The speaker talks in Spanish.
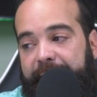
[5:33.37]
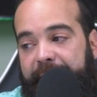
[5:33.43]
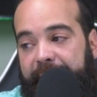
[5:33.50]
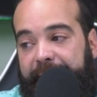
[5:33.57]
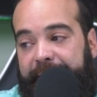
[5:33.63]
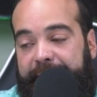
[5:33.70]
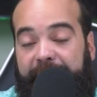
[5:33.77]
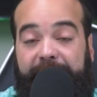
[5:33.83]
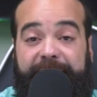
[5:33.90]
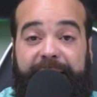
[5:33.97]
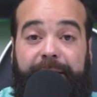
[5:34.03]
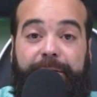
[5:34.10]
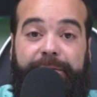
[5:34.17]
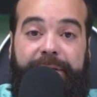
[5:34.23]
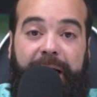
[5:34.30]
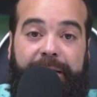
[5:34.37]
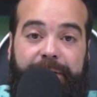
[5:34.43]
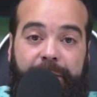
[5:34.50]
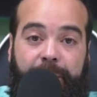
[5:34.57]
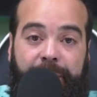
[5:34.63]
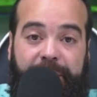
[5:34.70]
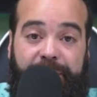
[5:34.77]
que tratar de hacer
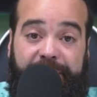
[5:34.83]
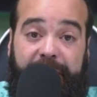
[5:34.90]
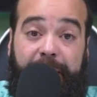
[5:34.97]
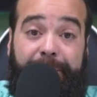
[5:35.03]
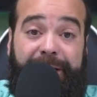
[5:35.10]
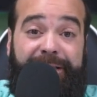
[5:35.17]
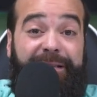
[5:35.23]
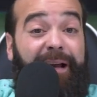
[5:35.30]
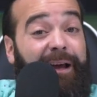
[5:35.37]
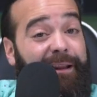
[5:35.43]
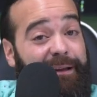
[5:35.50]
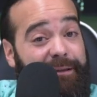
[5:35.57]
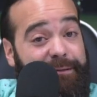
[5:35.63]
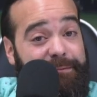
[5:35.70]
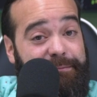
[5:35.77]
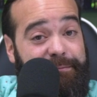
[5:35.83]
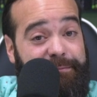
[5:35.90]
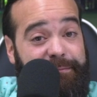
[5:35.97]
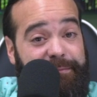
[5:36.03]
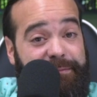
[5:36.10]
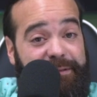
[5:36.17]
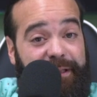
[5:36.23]
contacto con una sociedad avanzada
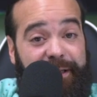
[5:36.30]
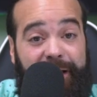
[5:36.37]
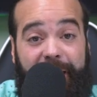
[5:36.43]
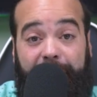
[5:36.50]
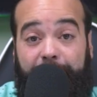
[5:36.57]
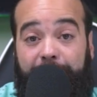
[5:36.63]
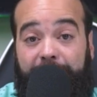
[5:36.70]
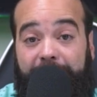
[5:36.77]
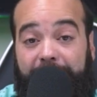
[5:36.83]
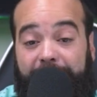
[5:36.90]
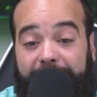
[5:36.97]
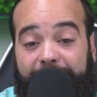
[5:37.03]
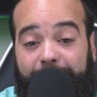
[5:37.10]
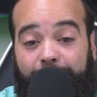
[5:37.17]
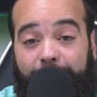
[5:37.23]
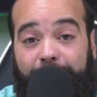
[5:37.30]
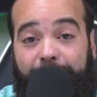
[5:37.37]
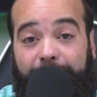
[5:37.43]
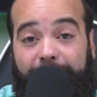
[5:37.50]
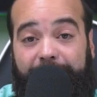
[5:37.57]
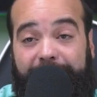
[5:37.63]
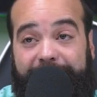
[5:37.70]
sería como que
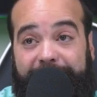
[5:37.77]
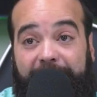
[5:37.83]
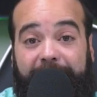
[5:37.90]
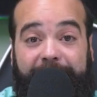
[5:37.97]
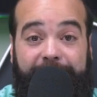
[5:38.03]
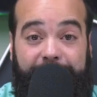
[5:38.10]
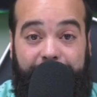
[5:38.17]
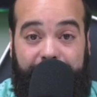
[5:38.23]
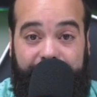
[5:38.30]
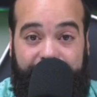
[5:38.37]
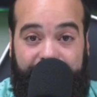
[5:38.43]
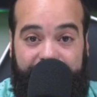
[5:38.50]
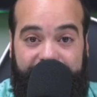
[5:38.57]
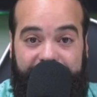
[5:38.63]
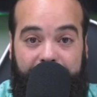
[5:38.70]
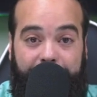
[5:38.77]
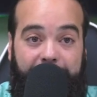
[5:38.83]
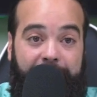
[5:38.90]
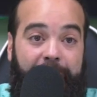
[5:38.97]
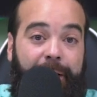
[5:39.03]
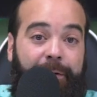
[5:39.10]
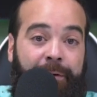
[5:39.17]
los taínos
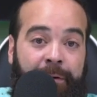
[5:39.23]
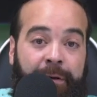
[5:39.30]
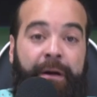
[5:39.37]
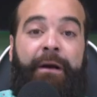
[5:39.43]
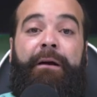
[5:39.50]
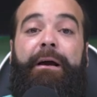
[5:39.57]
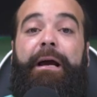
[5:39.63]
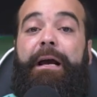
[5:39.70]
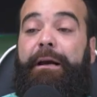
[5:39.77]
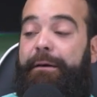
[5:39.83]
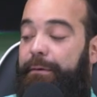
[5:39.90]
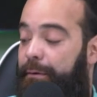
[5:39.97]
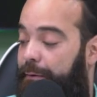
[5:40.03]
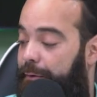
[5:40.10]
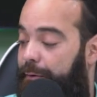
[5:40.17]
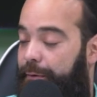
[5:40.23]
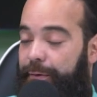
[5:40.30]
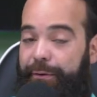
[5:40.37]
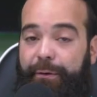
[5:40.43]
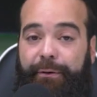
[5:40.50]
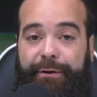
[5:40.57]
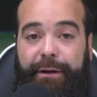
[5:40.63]
llamaran a Colón. ¡Hey!
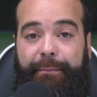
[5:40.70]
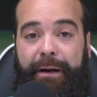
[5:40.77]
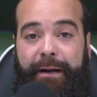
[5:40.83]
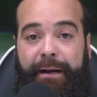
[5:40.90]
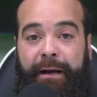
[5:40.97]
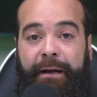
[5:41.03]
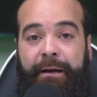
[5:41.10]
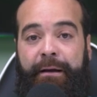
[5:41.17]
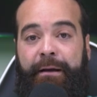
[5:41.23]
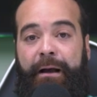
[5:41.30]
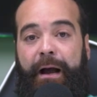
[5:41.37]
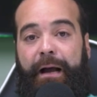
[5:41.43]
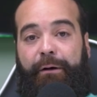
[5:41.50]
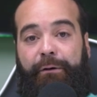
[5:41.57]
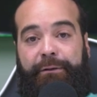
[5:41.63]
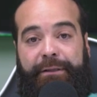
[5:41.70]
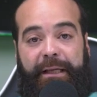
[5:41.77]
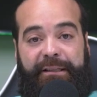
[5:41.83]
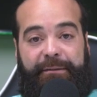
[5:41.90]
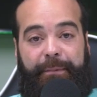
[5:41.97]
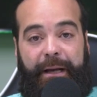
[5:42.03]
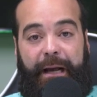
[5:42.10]
O, o, llamaran a,
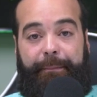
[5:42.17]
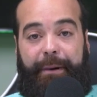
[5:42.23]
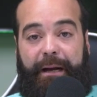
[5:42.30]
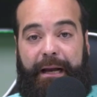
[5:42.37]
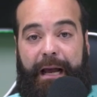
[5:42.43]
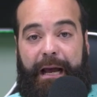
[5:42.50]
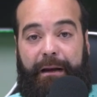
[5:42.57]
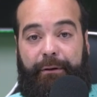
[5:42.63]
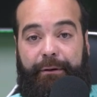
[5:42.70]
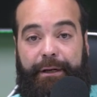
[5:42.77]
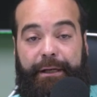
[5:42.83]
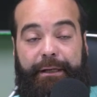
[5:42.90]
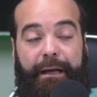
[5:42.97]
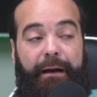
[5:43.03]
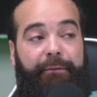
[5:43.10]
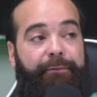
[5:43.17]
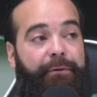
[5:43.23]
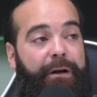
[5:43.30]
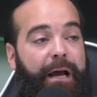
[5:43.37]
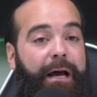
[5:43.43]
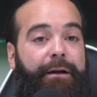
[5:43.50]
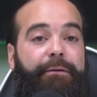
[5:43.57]
Cortés. ¡Vengan para acá, los incas.
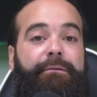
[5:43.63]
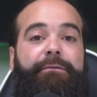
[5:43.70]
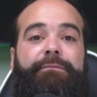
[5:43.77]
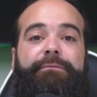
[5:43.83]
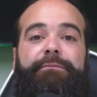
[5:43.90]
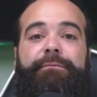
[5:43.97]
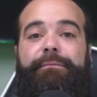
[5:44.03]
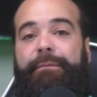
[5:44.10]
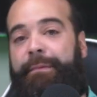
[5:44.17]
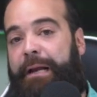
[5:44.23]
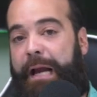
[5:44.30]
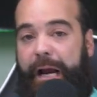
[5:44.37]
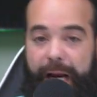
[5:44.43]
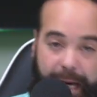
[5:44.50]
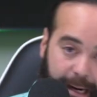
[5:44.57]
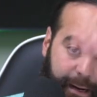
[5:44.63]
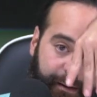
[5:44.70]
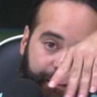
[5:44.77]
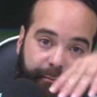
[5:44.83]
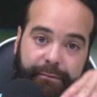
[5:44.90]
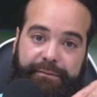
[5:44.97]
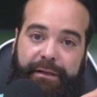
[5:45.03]
Fulano, ¡Vengan aquí.
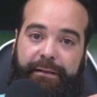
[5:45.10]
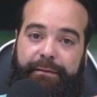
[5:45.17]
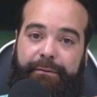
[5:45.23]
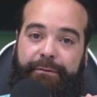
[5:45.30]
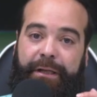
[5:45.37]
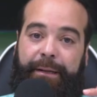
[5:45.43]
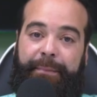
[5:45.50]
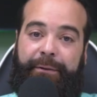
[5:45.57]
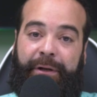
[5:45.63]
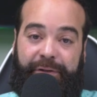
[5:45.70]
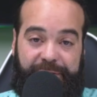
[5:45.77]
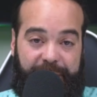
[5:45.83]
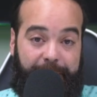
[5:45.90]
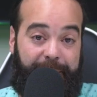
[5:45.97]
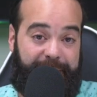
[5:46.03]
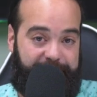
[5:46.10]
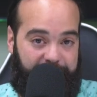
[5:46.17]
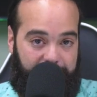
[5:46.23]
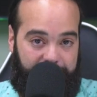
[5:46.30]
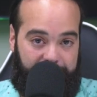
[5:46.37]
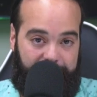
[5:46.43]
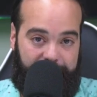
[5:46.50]
O sea, tú te llamas a una
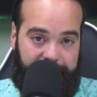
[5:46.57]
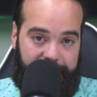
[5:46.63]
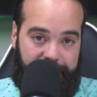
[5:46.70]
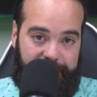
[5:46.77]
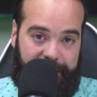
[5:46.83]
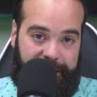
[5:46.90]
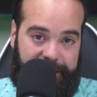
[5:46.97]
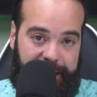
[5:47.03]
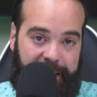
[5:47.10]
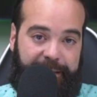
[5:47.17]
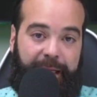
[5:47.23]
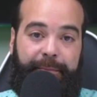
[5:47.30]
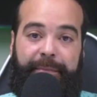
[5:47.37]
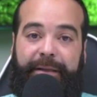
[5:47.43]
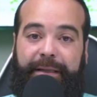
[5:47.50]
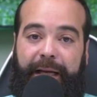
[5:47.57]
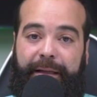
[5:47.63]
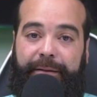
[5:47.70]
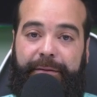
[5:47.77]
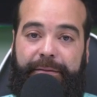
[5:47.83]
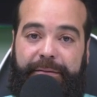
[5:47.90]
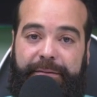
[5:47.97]
avanzada, te estás
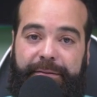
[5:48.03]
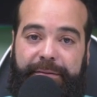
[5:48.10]
invitando